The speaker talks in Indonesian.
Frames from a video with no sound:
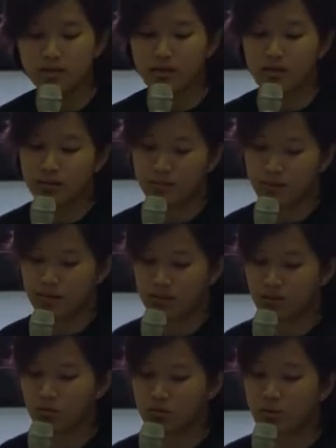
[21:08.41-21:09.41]
ayat
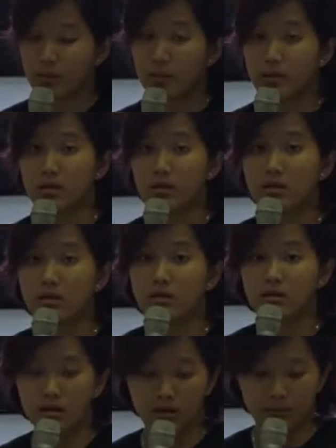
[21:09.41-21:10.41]
41 sampai
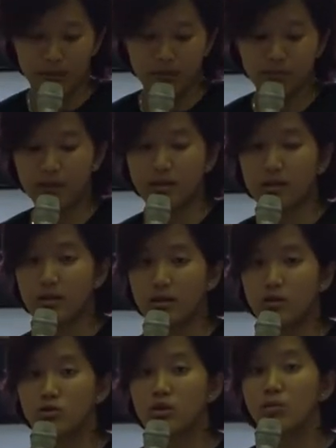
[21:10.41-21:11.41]
43 eh 44.
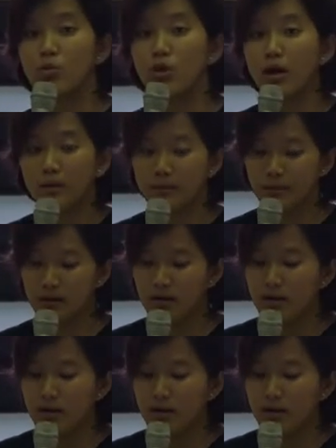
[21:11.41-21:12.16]
nggak usah dibuka nggak apa-apa.